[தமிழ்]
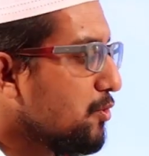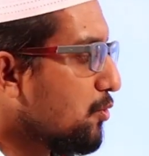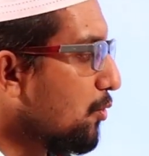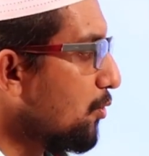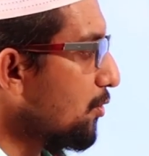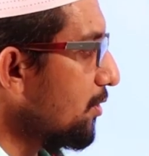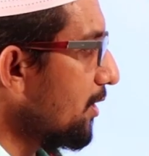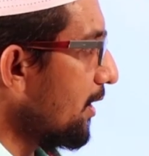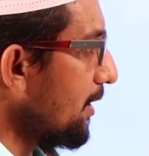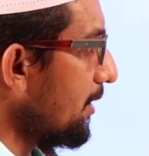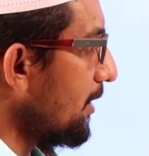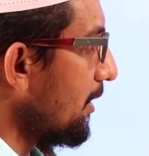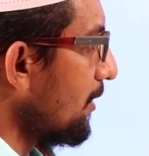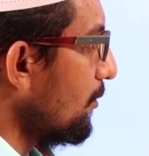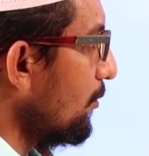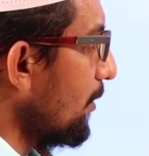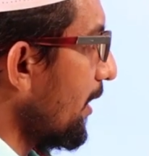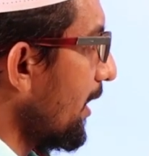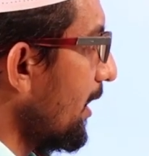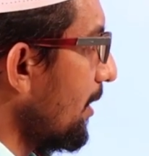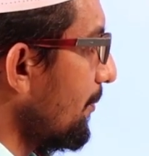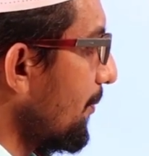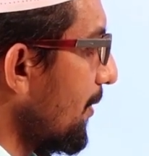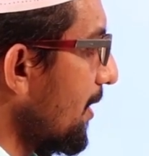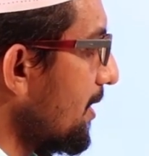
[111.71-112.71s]
சுதந்திர தின
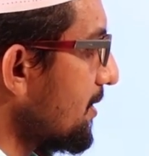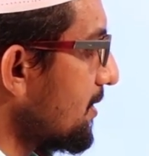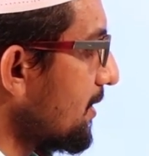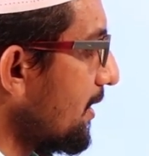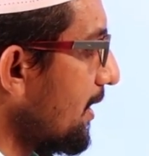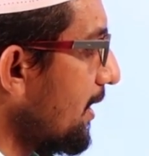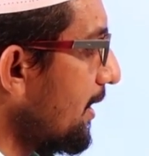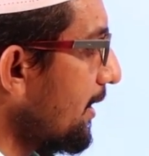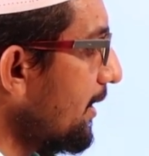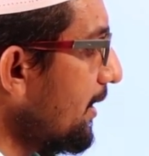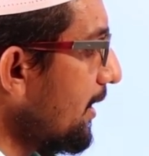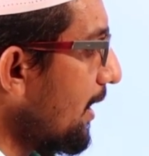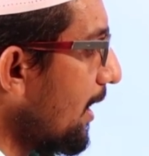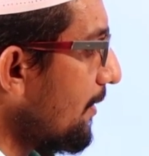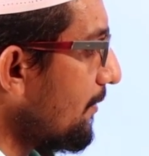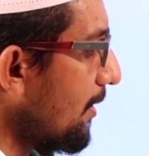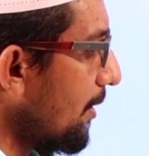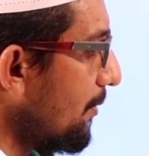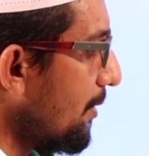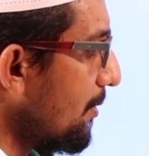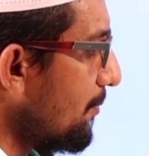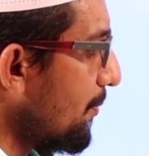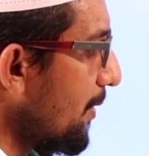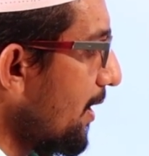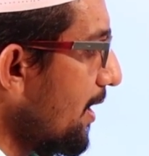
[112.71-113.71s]
உரையில் பேசுகிறாரு
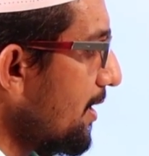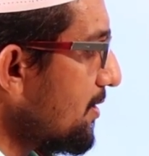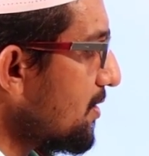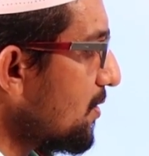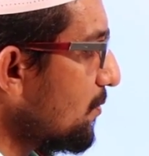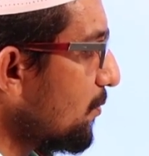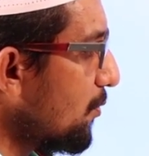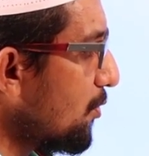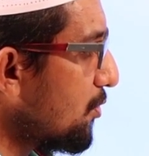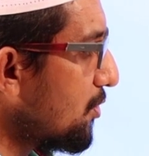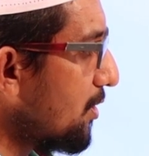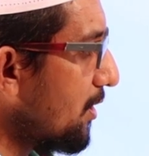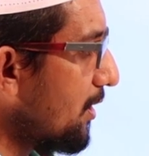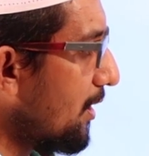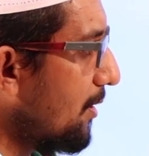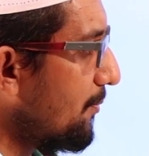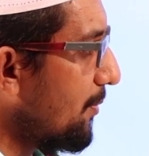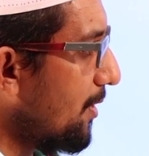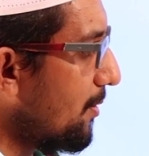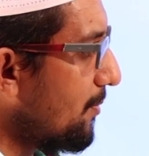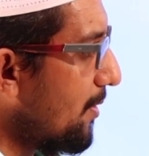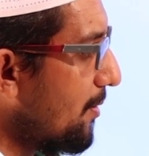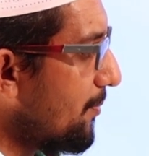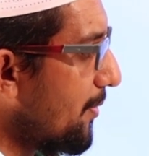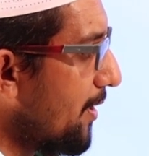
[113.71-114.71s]
அவர் அப்படி பேசி
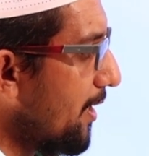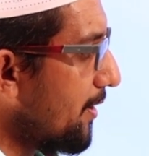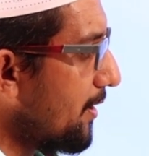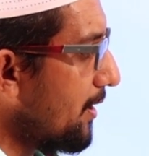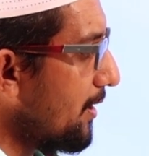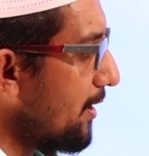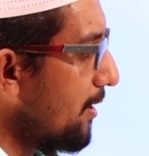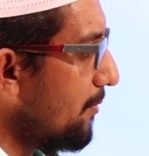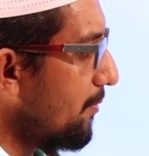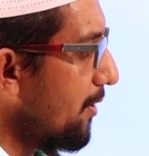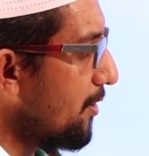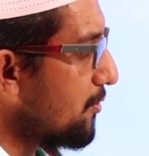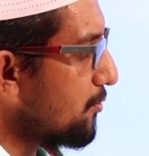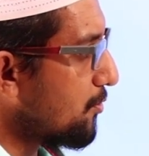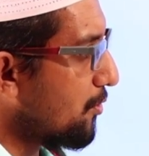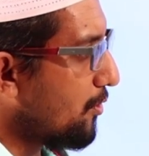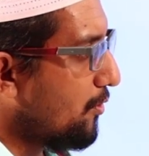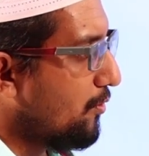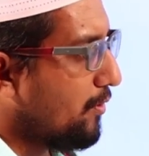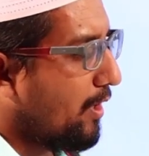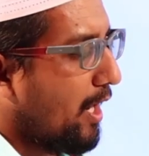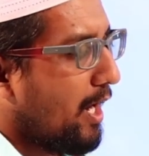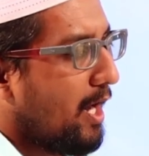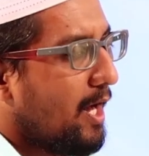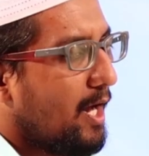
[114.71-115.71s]
முடிச்சதுக்கப்புறமா பார்த்தீங்க அப்படின்னு
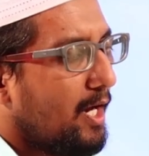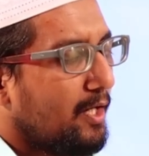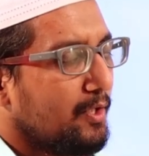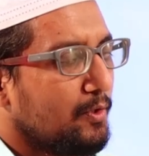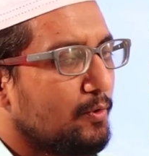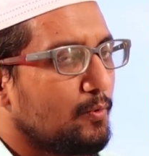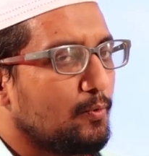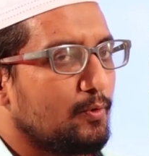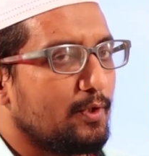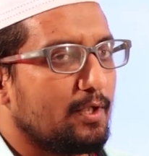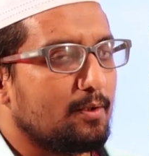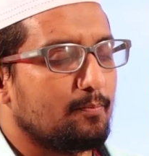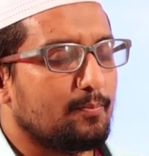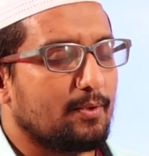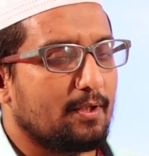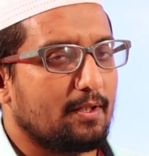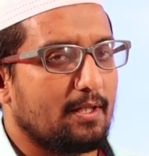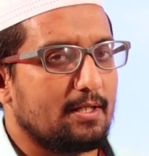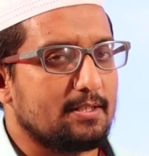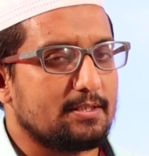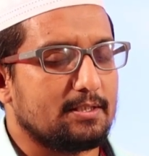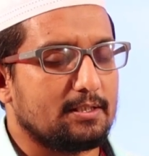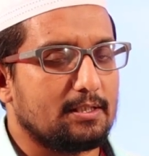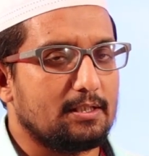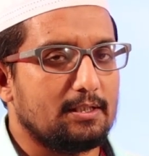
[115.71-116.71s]
சொன்னால் ஒரு ஆறு யூனியன்
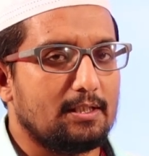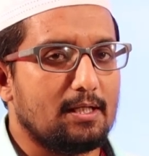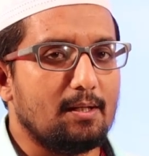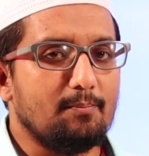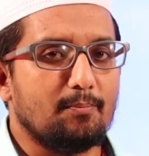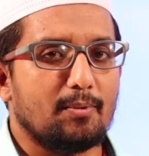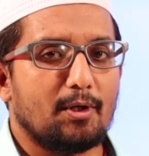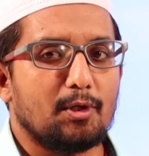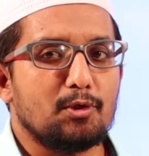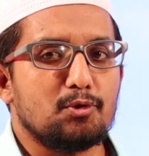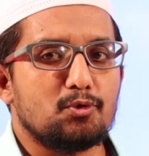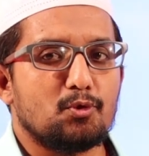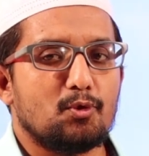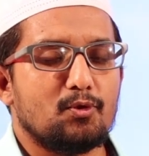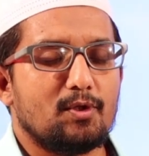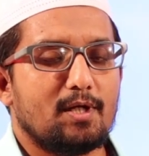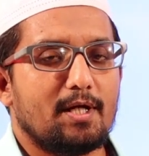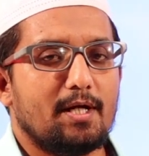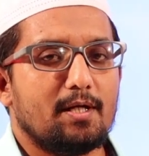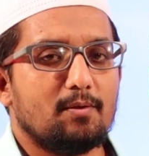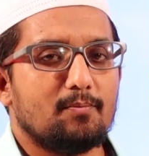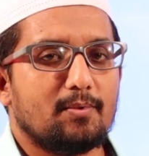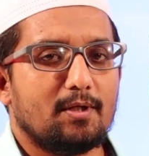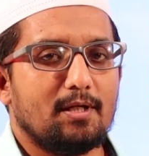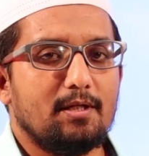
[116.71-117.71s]
பிரதேசங்களில்
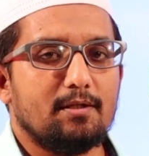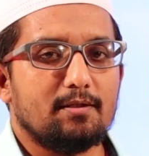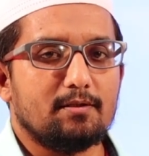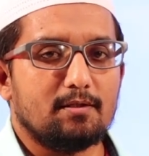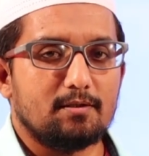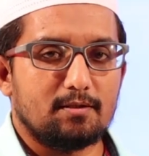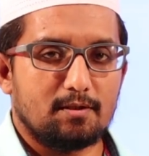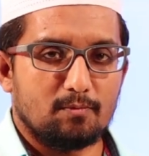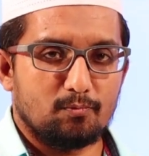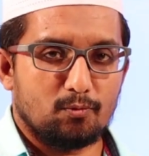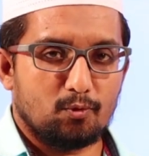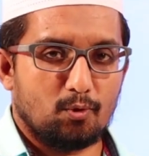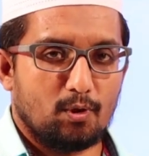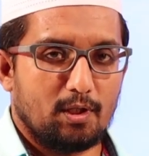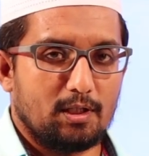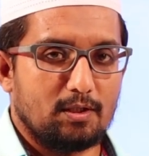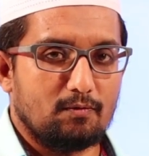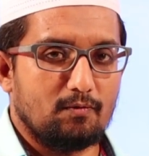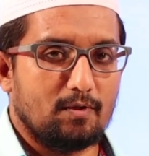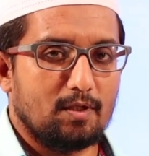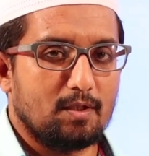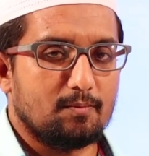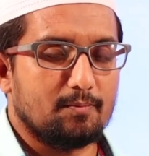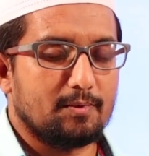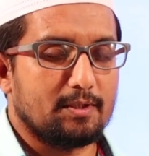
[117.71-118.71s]
பரிசோதனை அடிப்படையில் இந்த திட்டம்
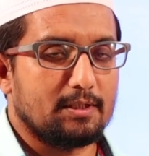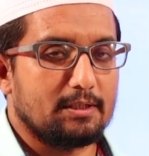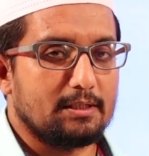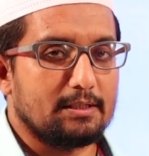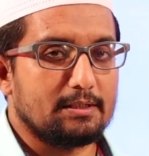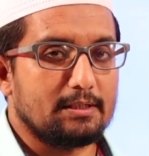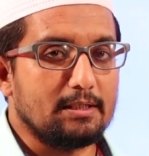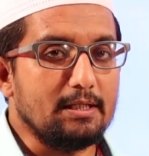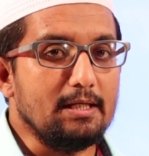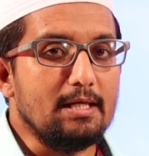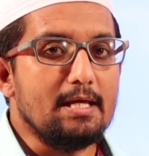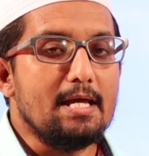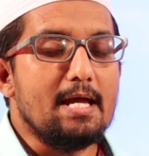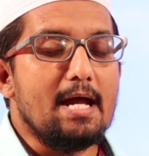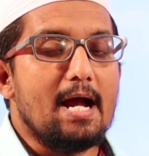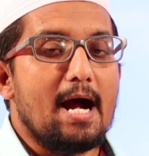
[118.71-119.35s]
தொடங்கி வைக்கப்பட்டிருக்குது